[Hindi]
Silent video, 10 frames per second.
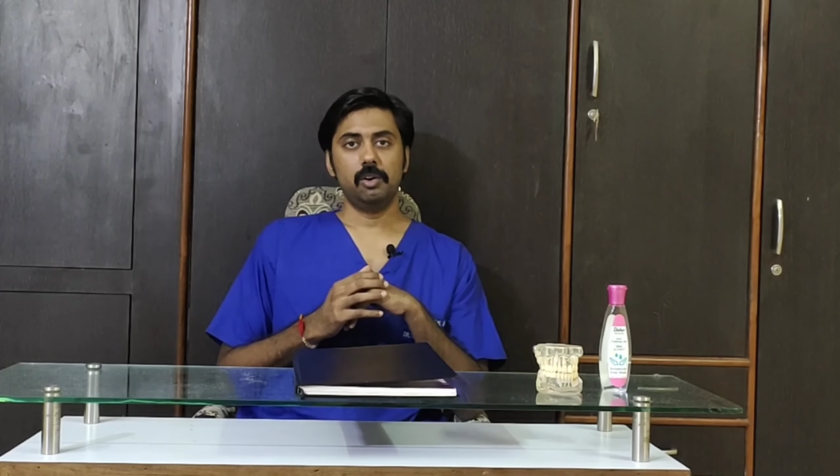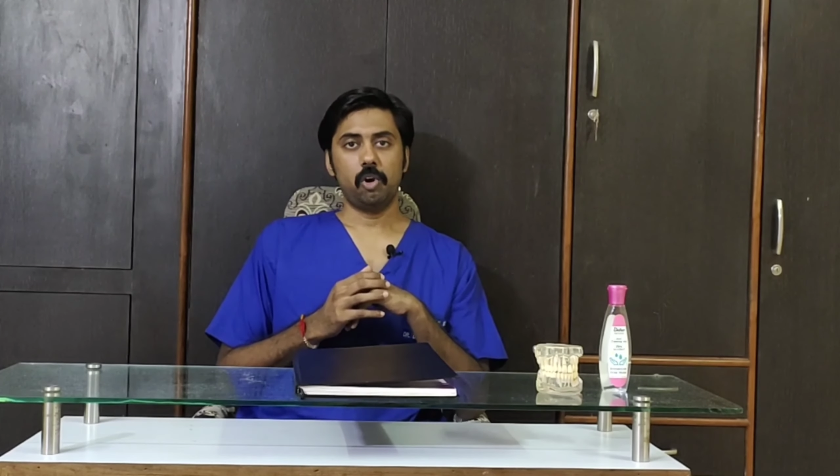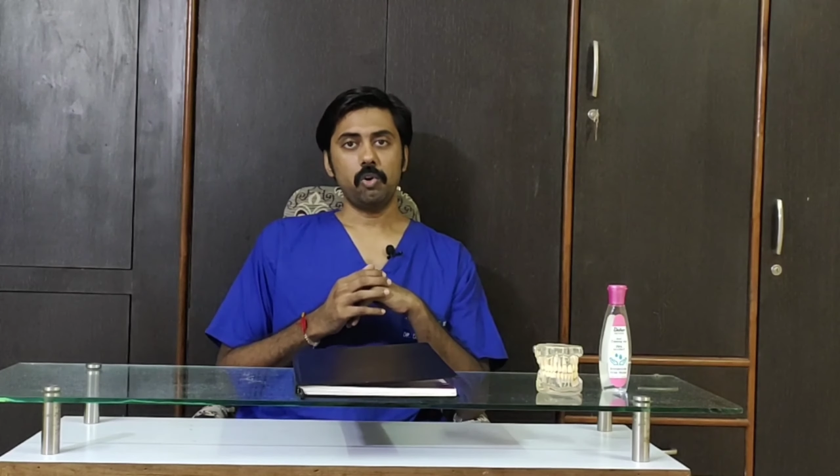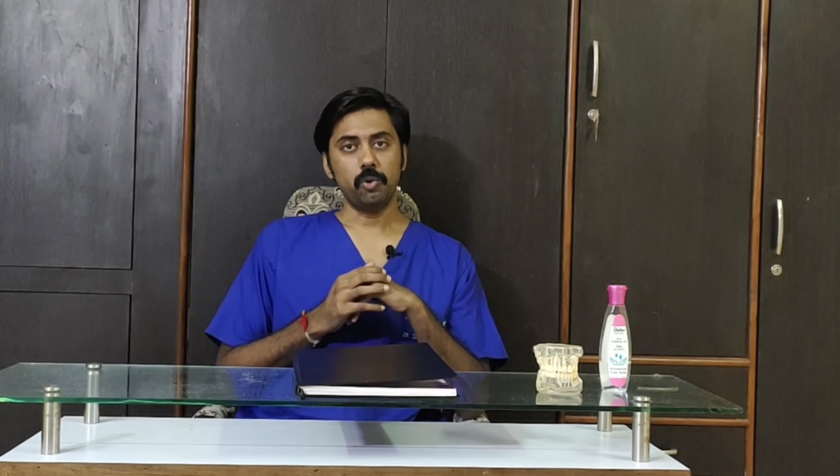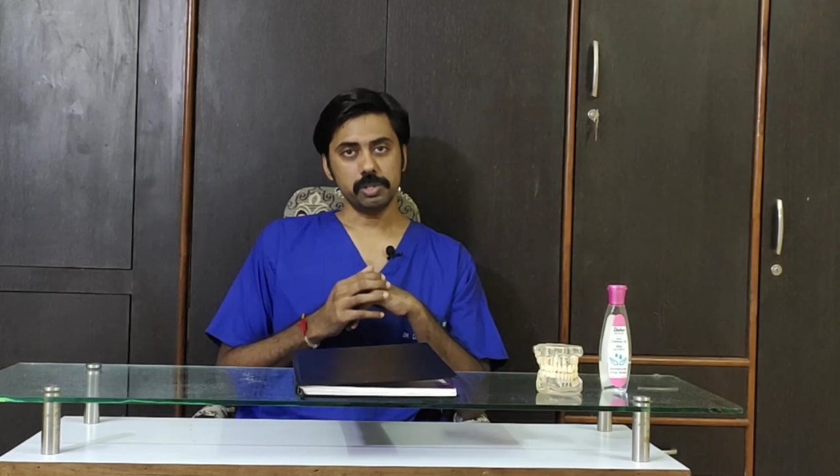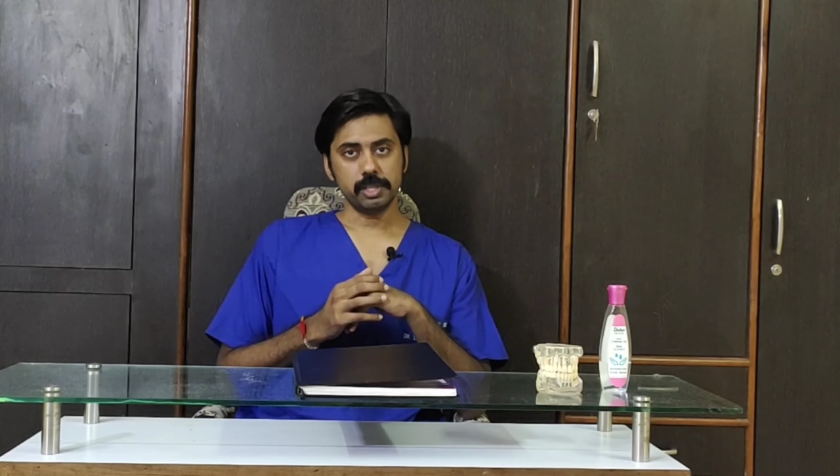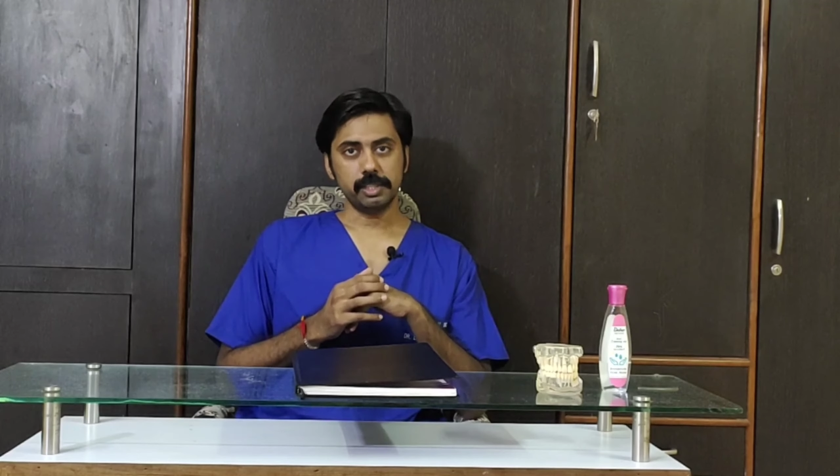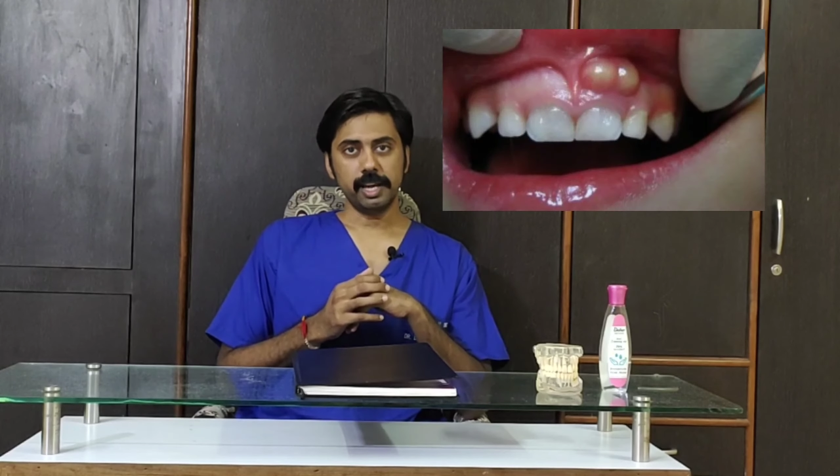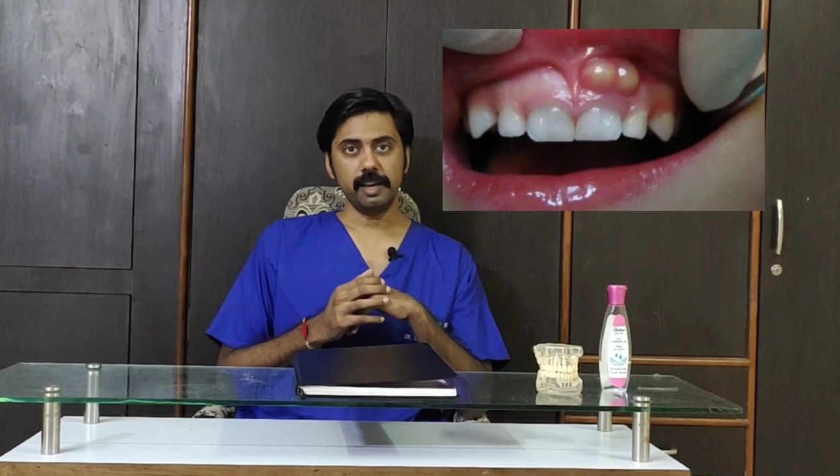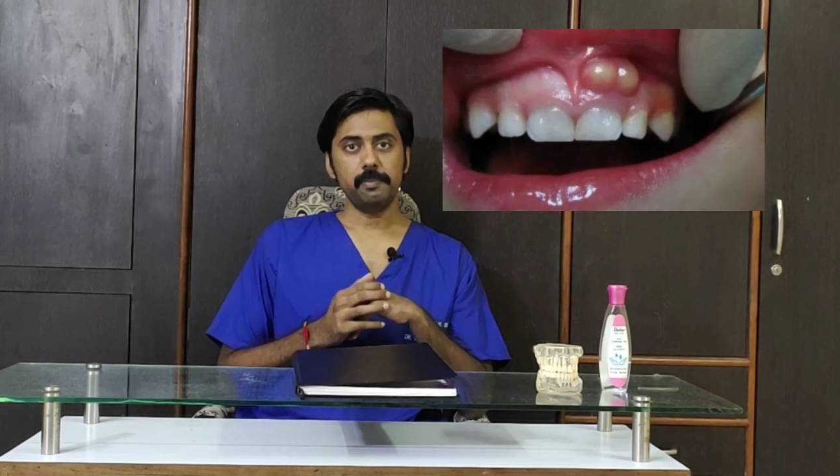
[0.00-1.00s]
और हो
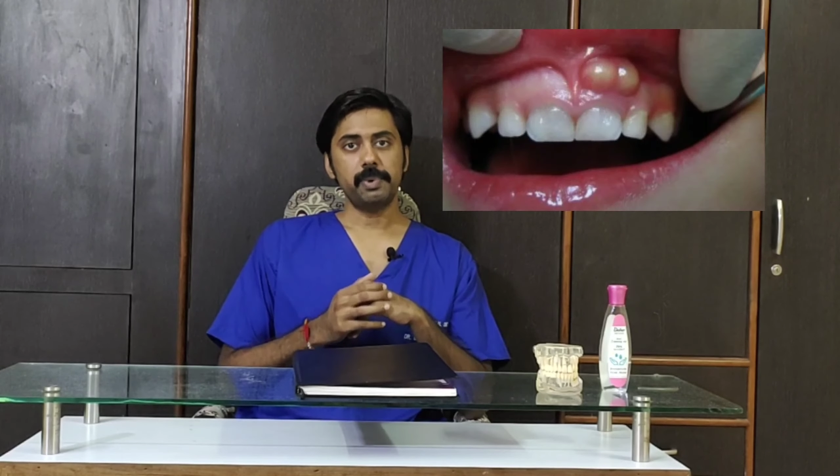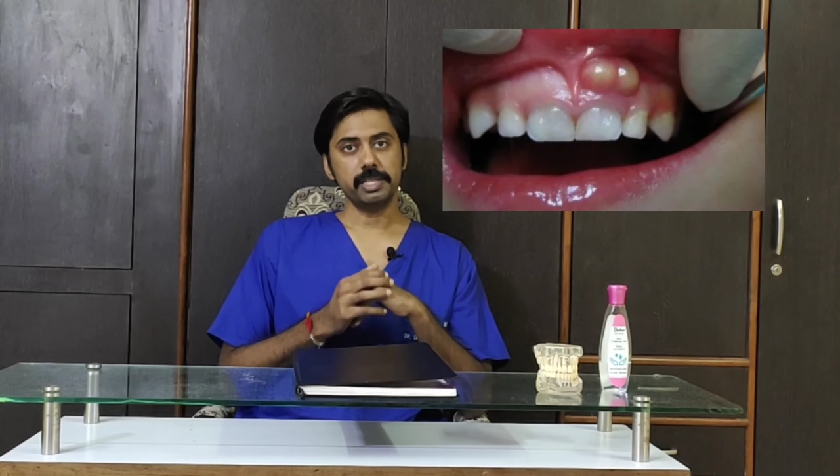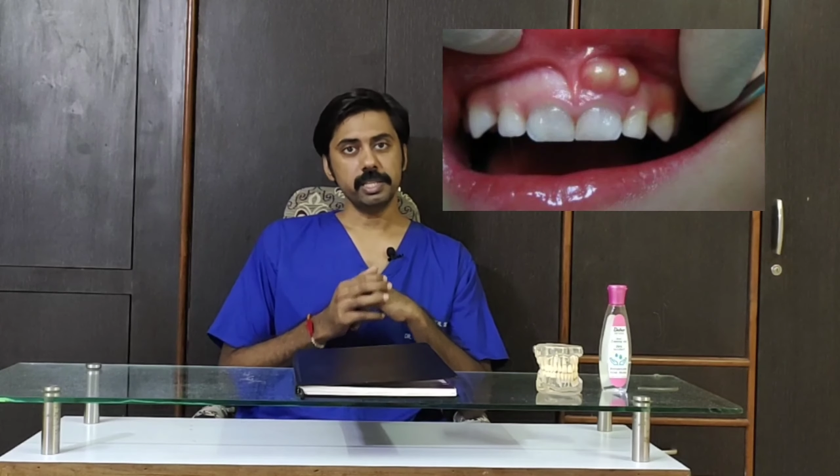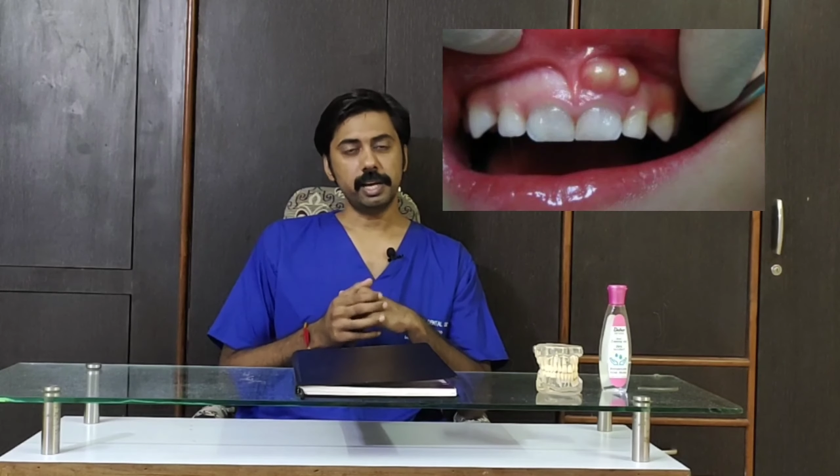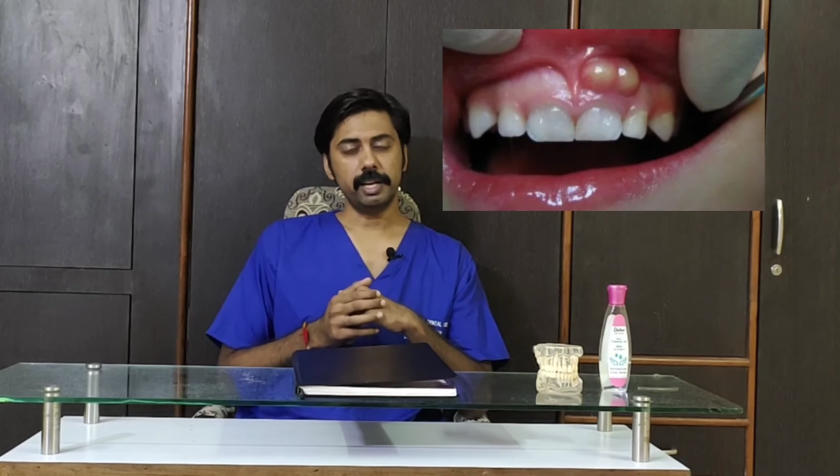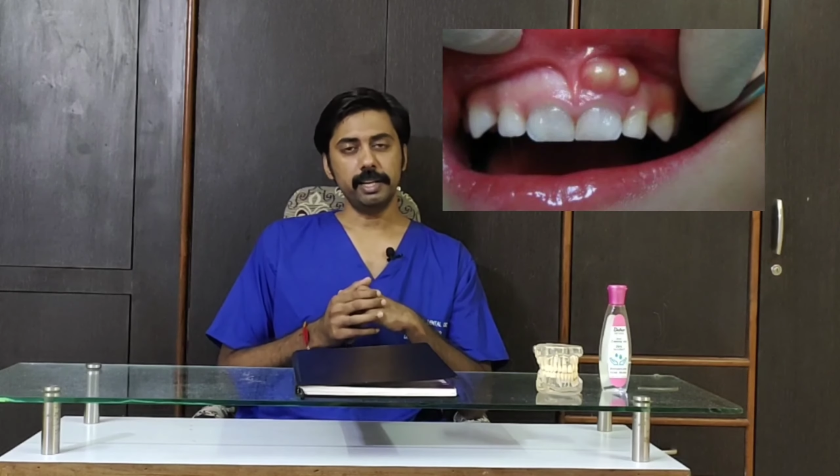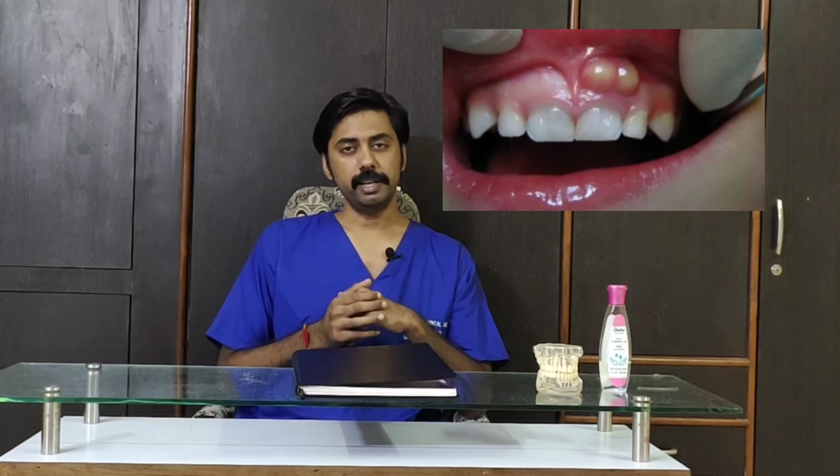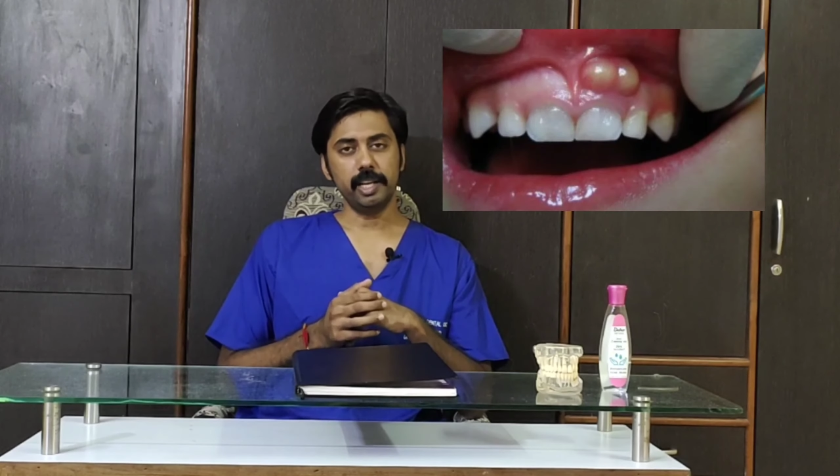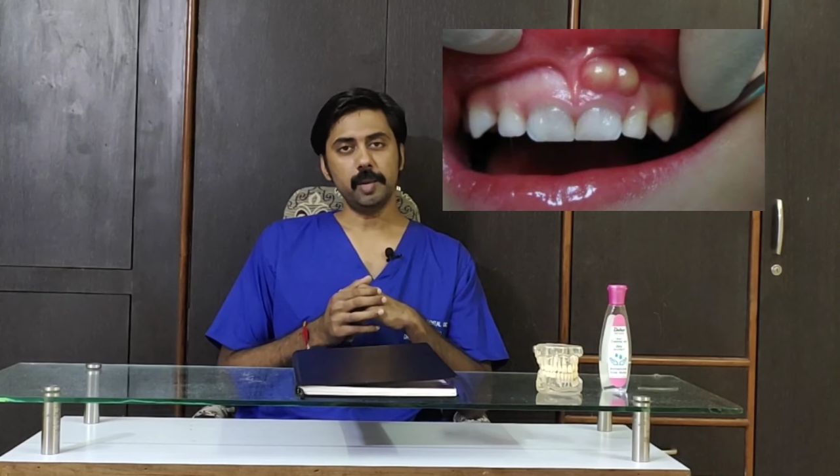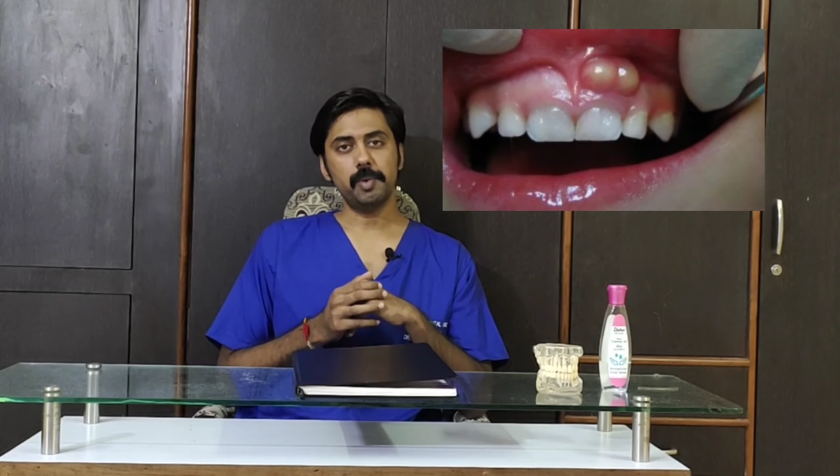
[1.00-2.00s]
सकता है पस निकालने
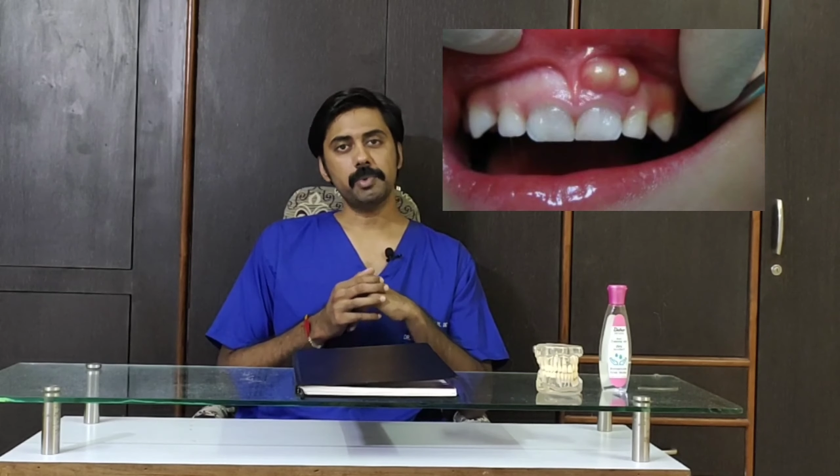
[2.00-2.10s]
के लिए हमें